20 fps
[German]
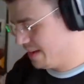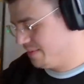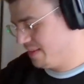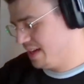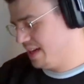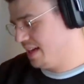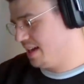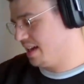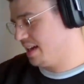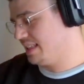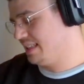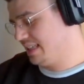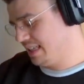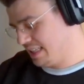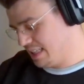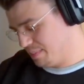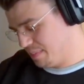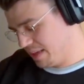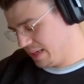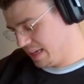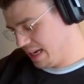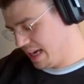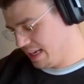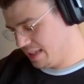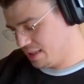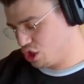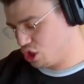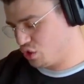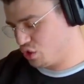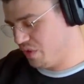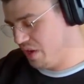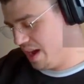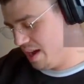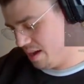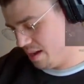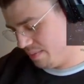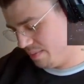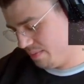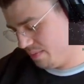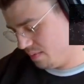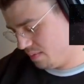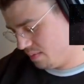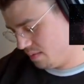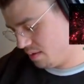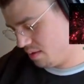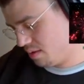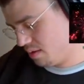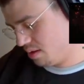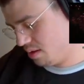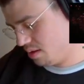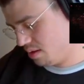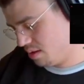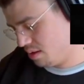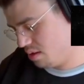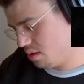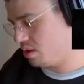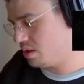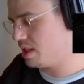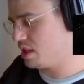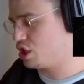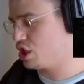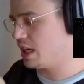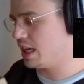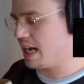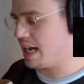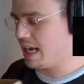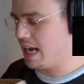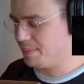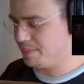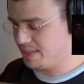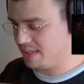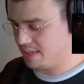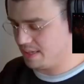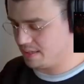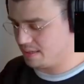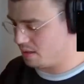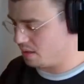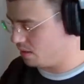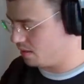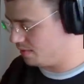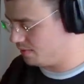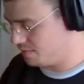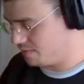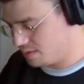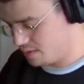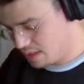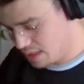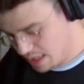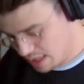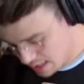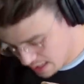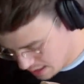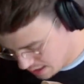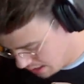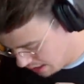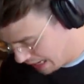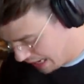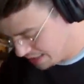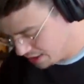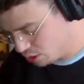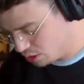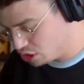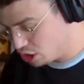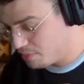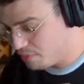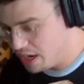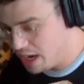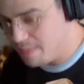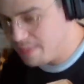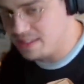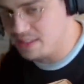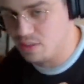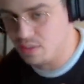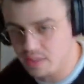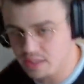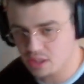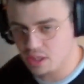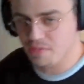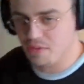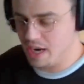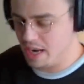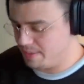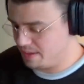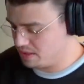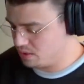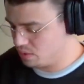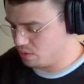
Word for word: wir hier? Das nächste Paket ist schwer. Und hier steht kein Absender drauf. Achso, das kommt von Amazon. Das kommt von Amazon.